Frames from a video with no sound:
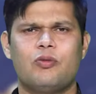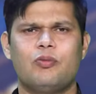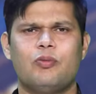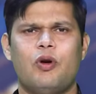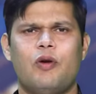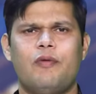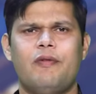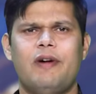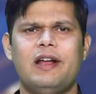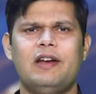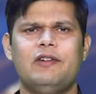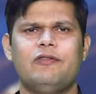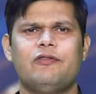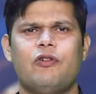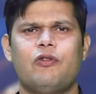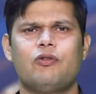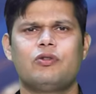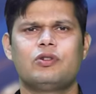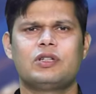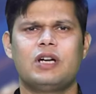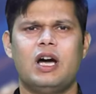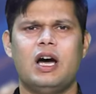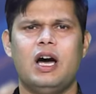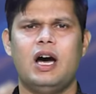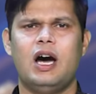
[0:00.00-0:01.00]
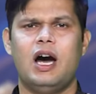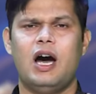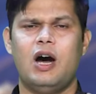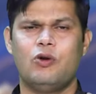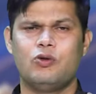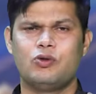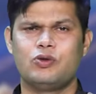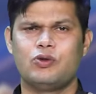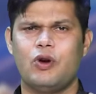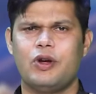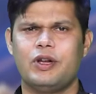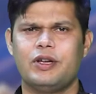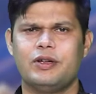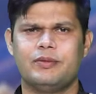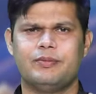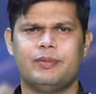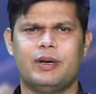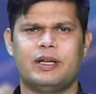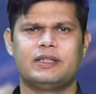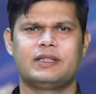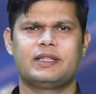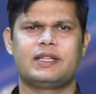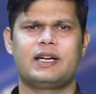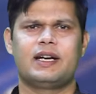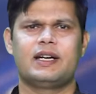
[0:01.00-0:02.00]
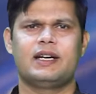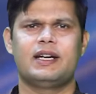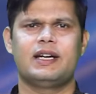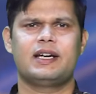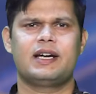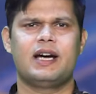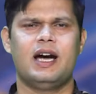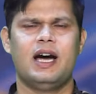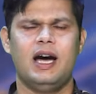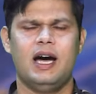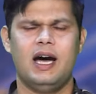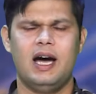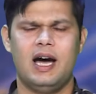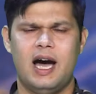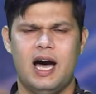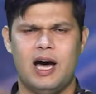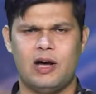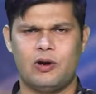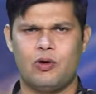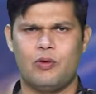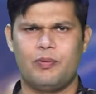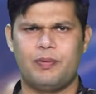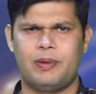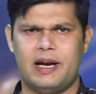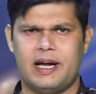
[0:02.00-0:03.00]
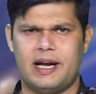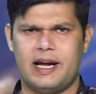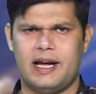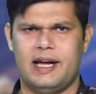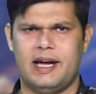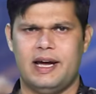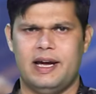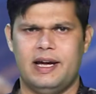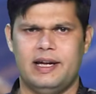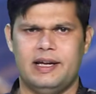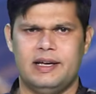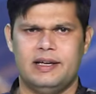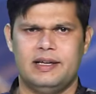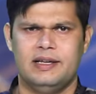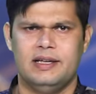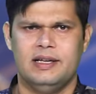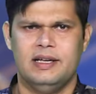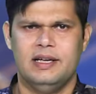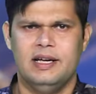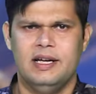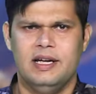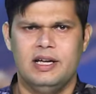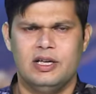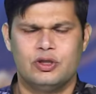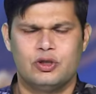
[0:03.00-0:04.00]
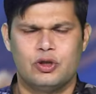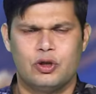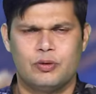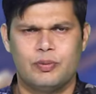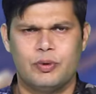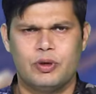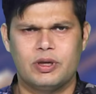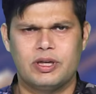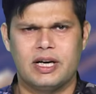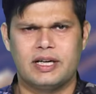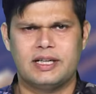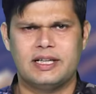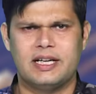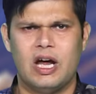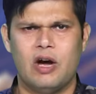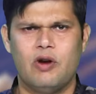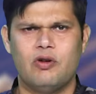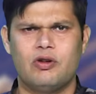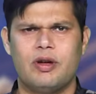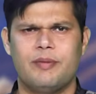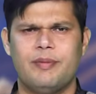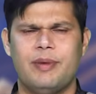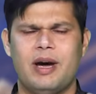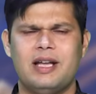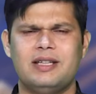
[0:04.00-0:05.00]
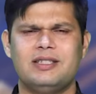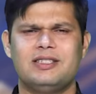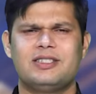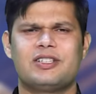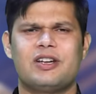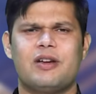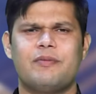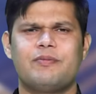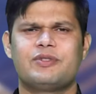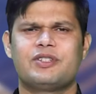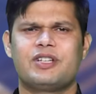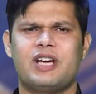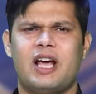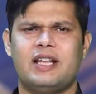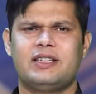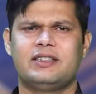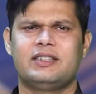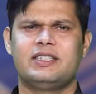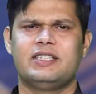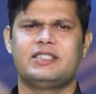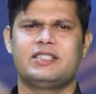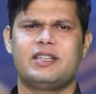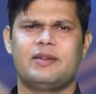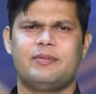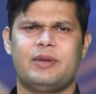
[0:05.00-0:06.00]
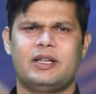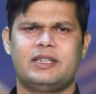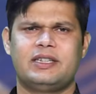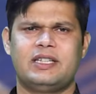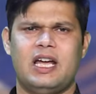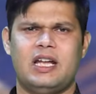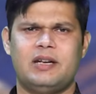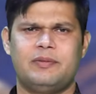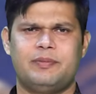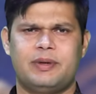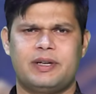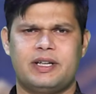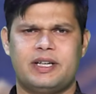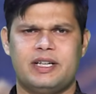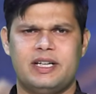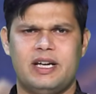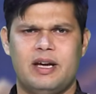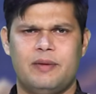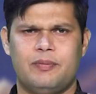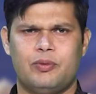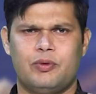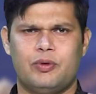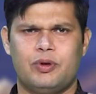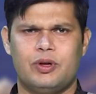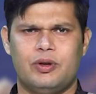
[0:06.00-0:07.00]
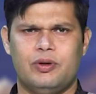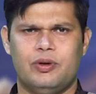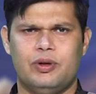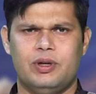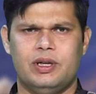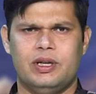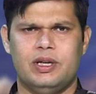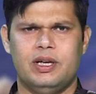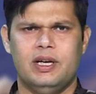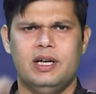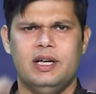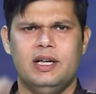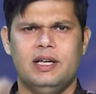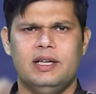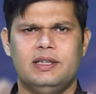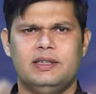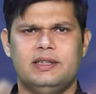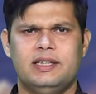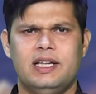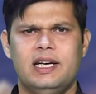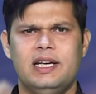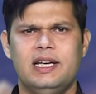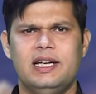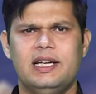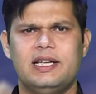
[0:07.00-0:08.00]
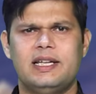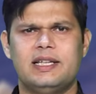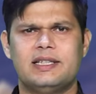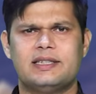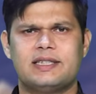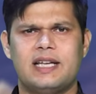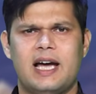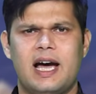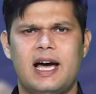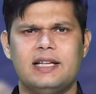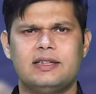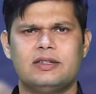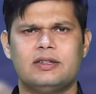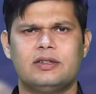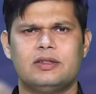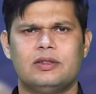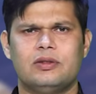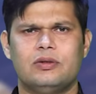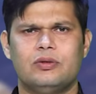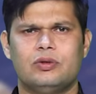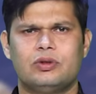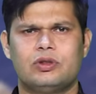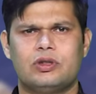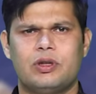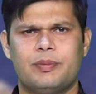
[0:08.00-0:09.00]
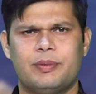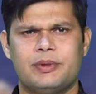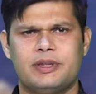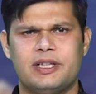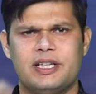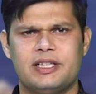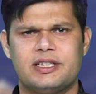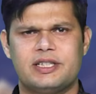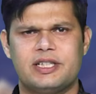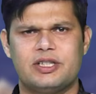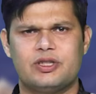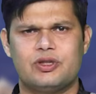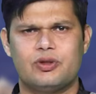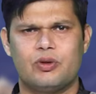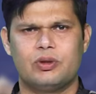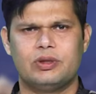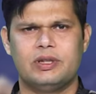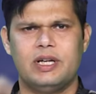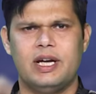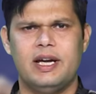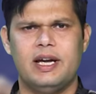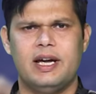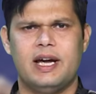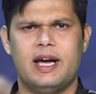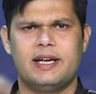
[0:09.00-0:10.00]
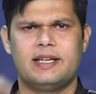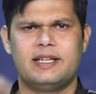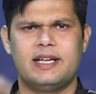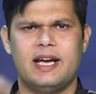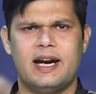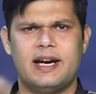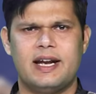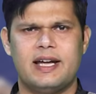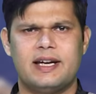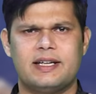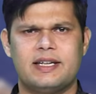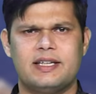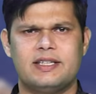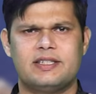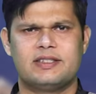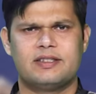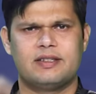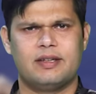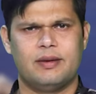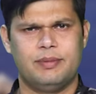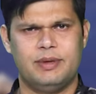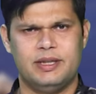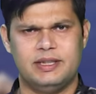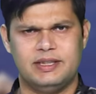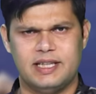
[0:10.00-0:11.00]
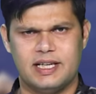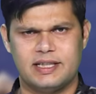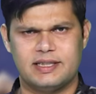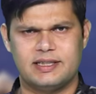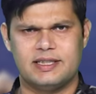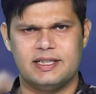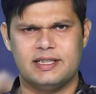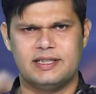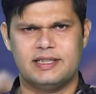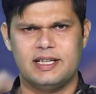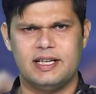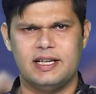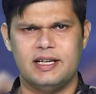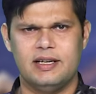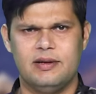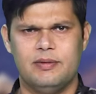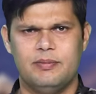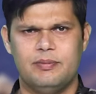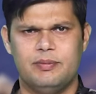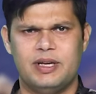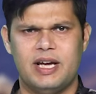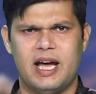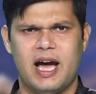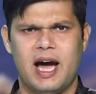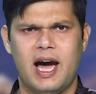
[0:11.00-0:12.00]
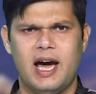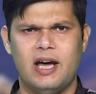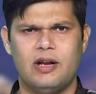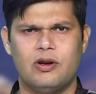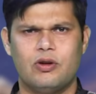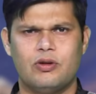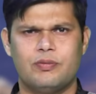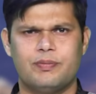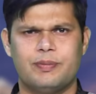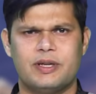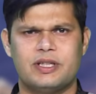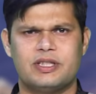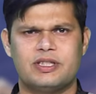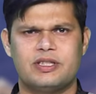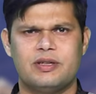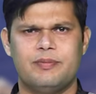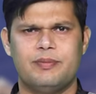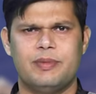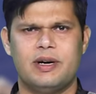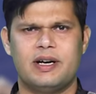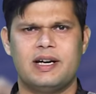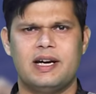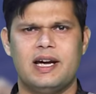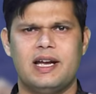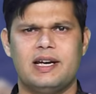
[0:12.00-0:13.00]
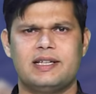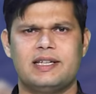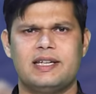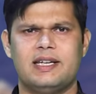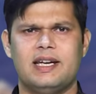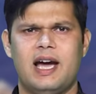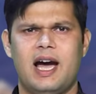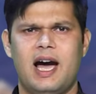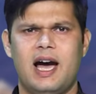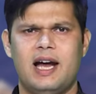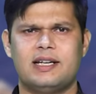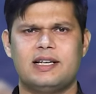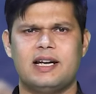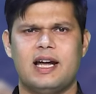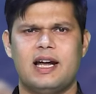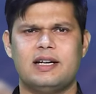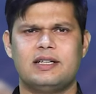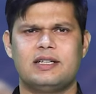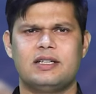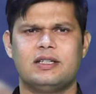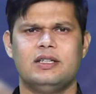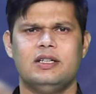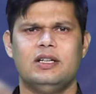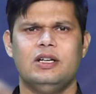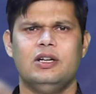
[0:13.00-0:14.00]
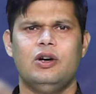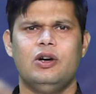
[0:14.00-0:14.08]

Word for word: और मोबाइल फोन का आउटगोइंग बंद करने का आरोप लगाया है छुटपुट घटनाओं के बाद सब शांति से मतदान प्रक्रिया पूरी हुई दिल्ली की सात उत्तर प्रदेश की चौदह हरियाणा की सभी दस सीटें बिहार और पश्चिम बंगाल की आठ आठ